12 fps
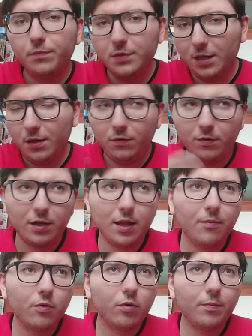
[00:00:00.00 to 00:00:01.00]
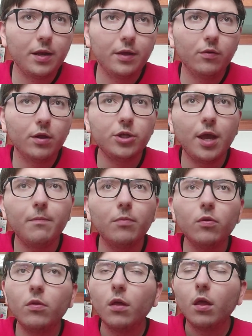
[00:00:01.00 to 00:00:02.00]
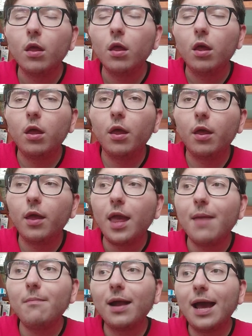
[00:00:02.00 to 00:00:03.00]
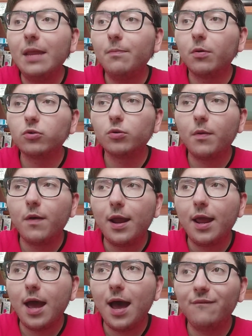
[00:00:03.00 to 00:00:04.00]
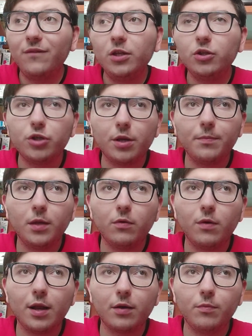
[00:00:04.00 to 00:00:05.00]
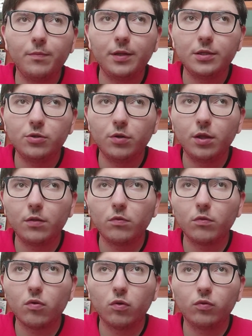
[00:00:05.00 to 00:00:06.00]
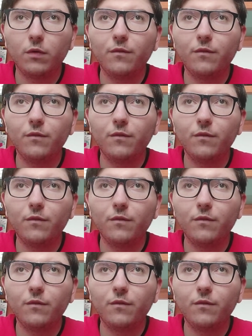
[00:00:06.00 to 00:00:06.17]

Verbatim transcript: se guardiamo l'Europa League o la Champions eh, e magari posso provare a vincermi quella competizione sotto.